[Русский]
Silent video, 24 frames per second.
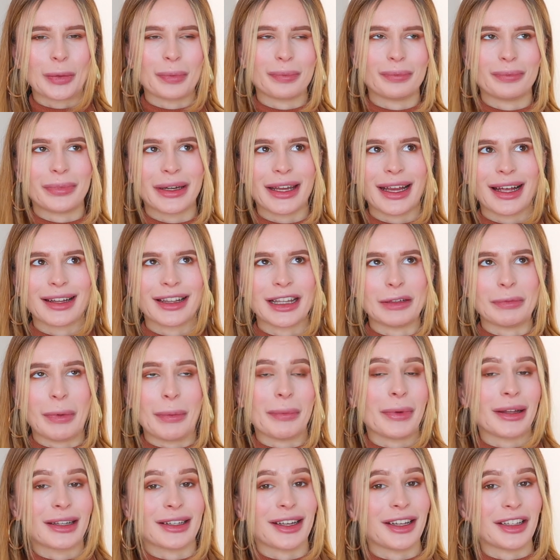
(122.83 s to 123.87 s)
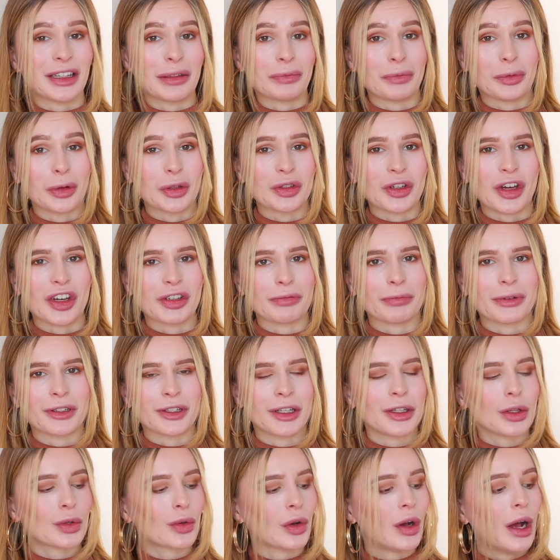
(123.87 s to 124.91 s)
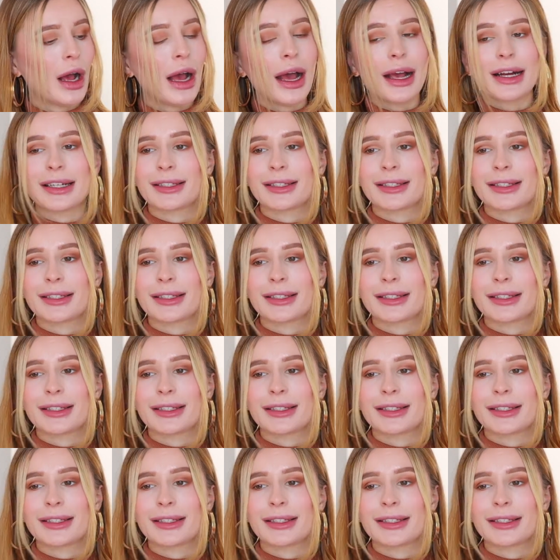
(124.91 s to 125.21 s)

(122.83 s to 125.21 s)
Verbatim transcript: приятный момент, когда ты получаешь посылку.